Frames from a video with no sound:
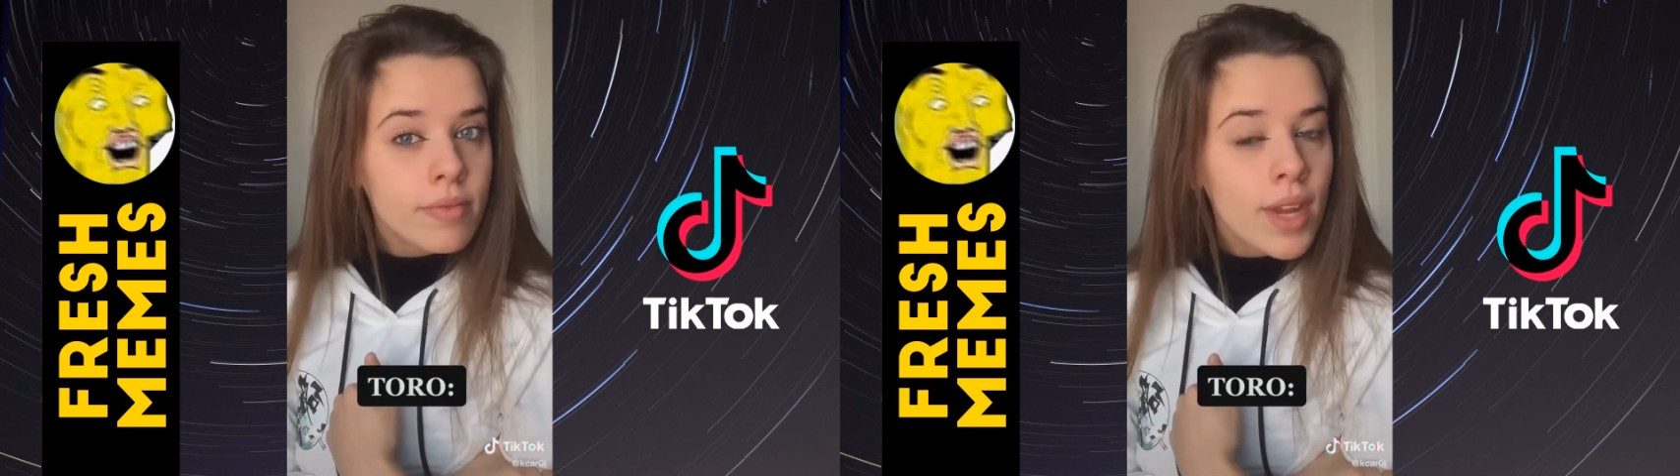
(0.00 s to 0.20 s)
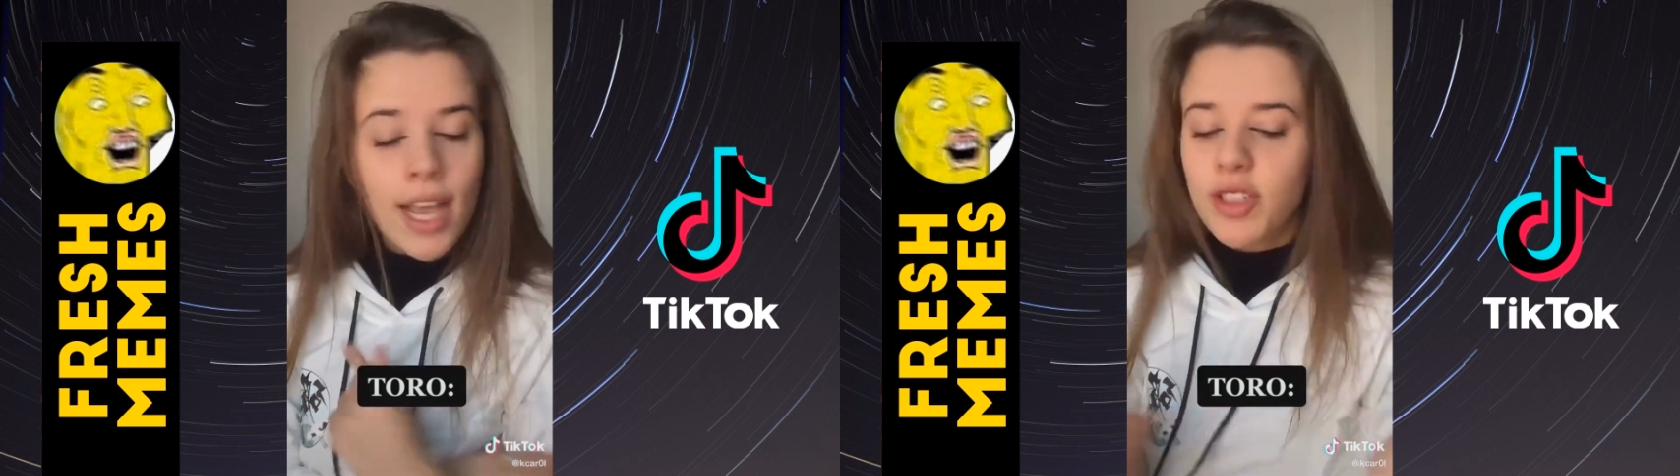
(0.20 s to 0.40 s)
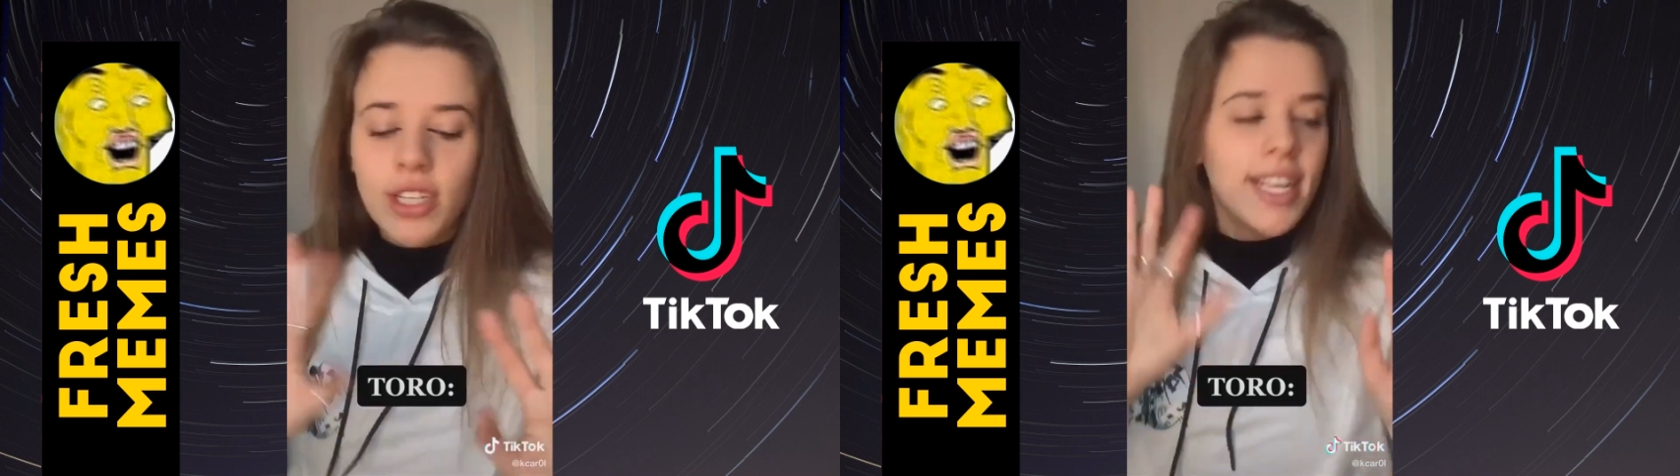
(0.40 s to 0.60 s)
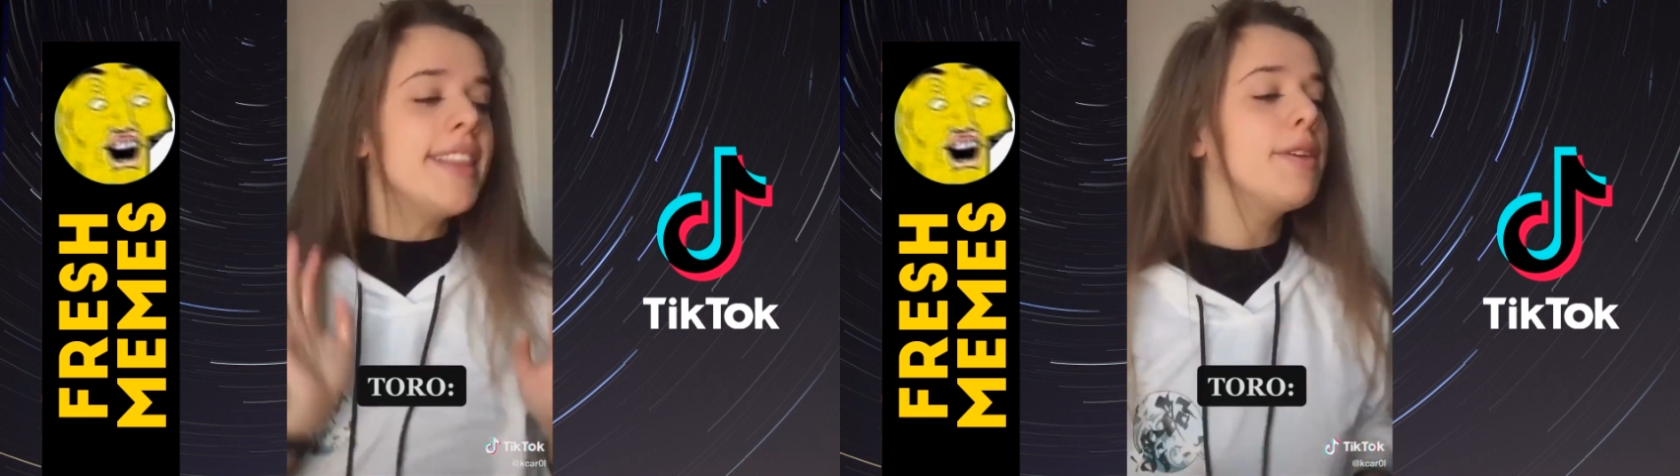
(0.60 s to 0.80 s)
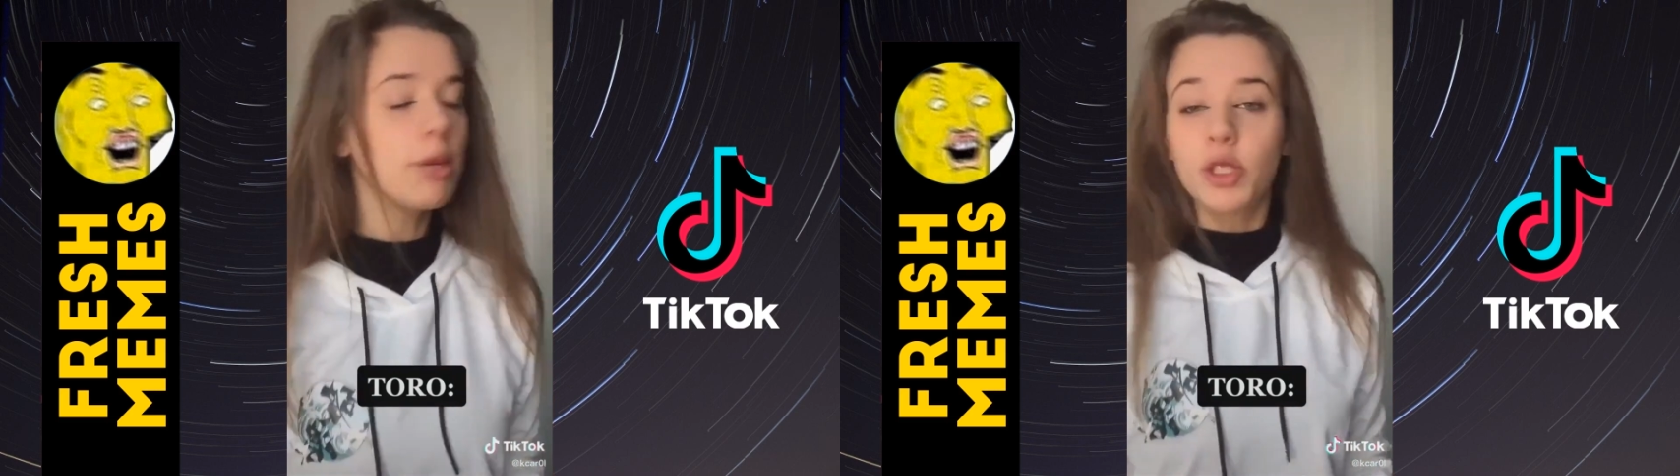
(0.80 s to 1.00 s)
Cioè, senti
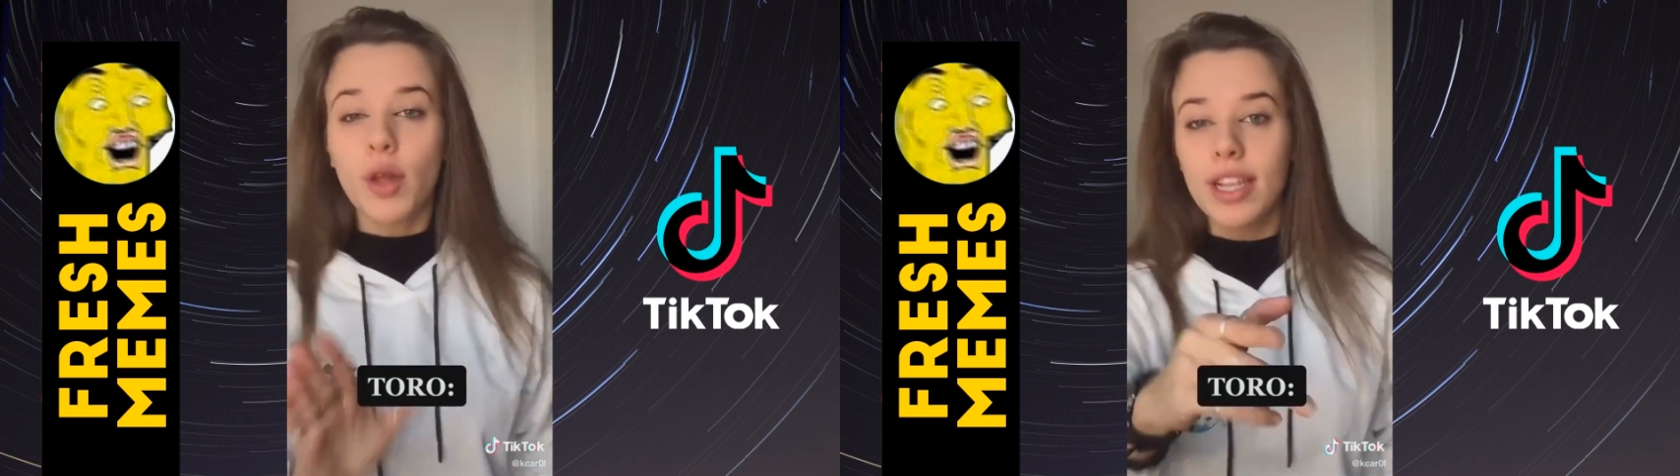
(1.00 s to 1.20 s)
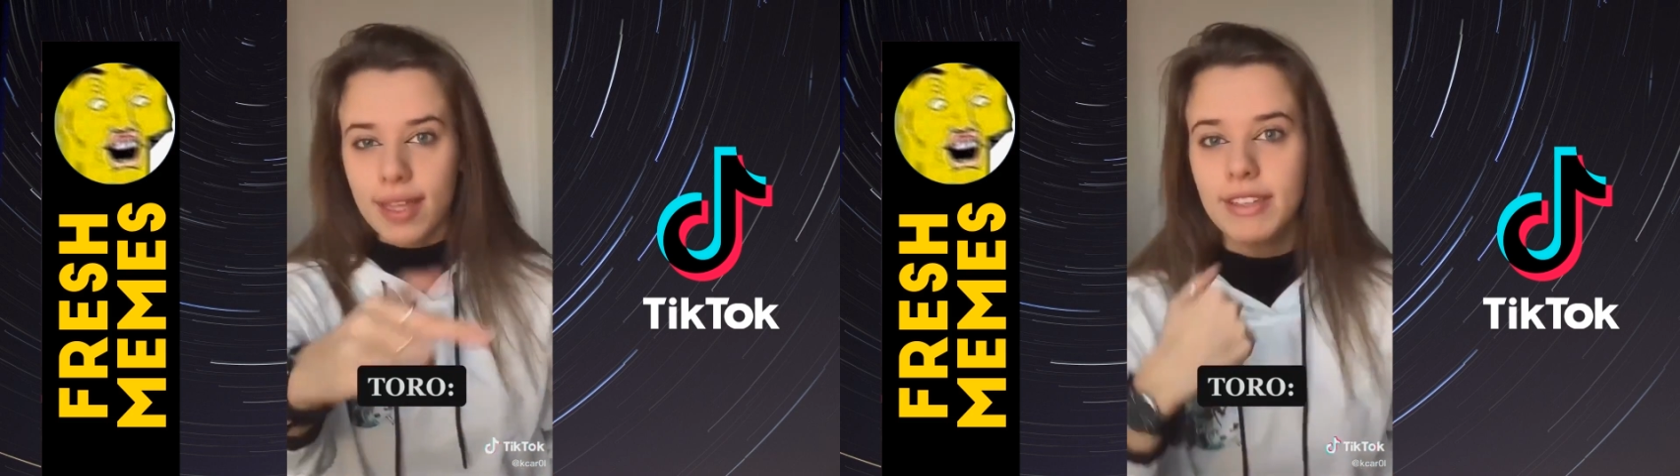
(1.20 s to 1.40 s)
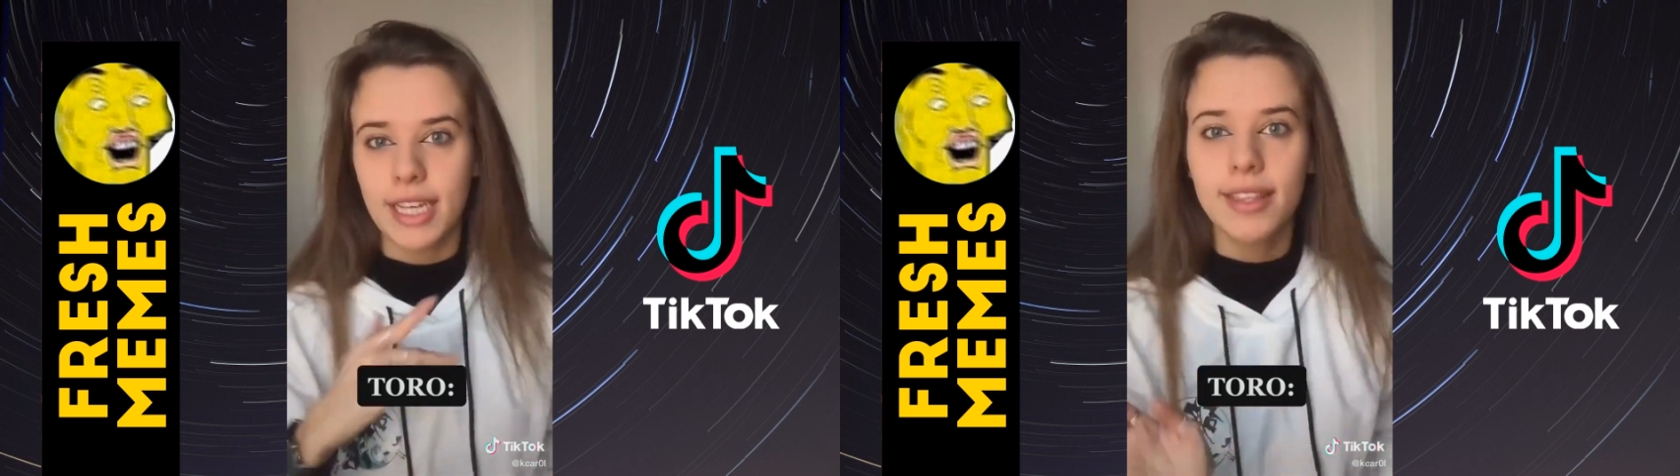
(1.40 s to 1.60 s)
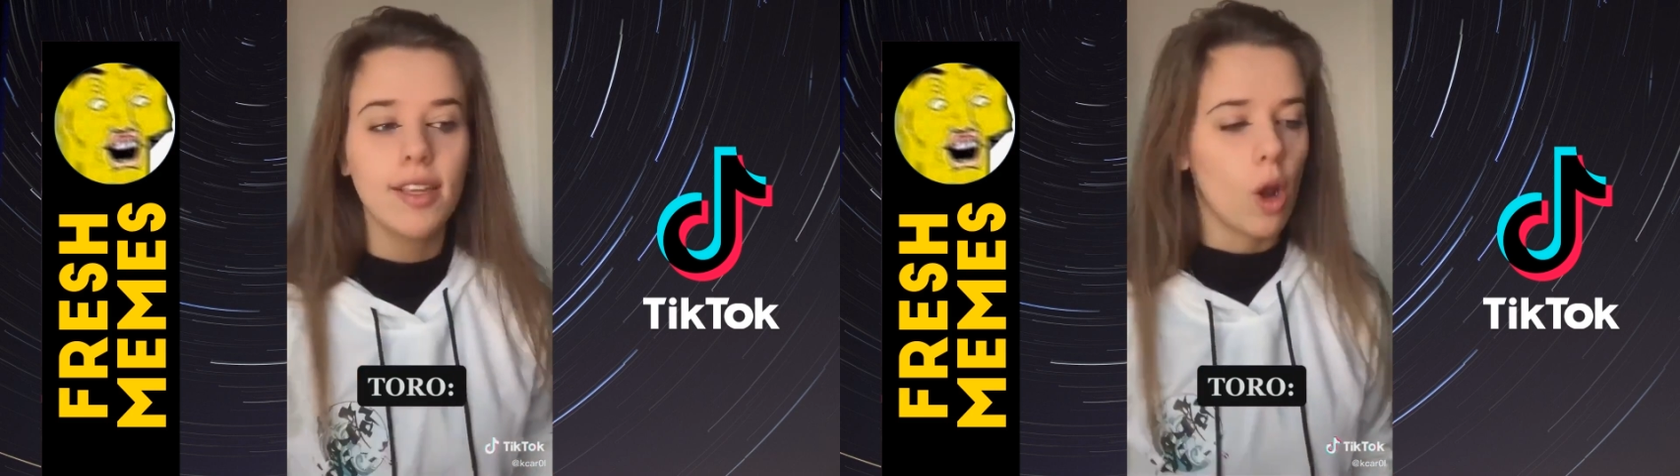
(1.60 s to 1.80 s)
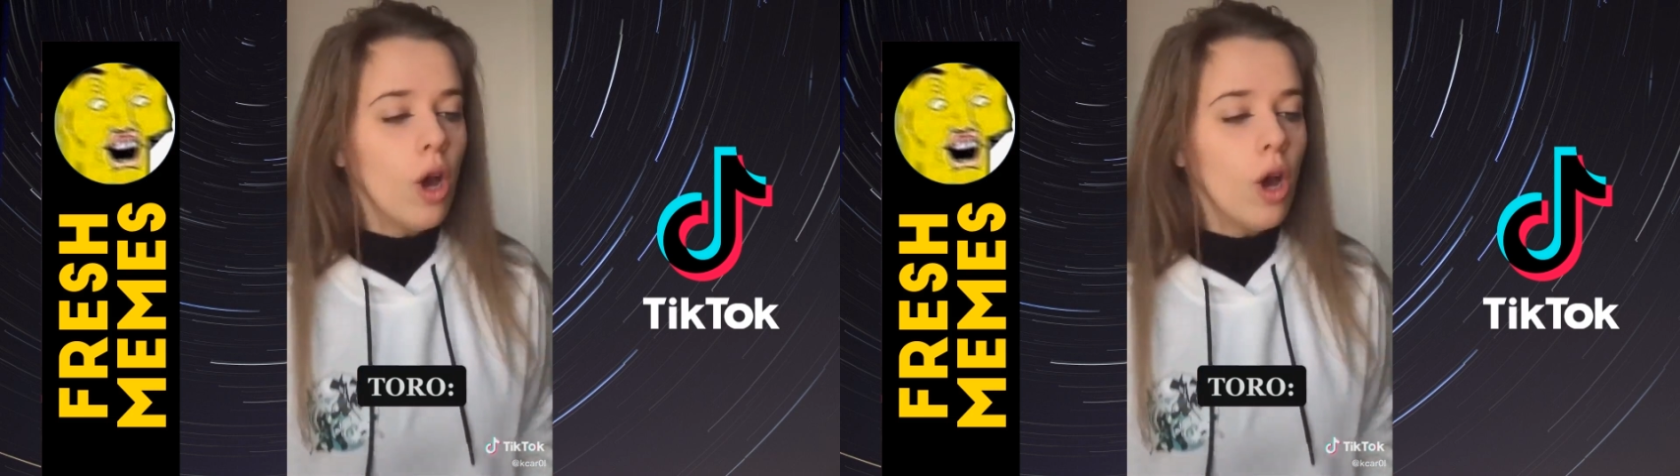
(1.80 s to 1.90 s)
questo... Devi sentirlo.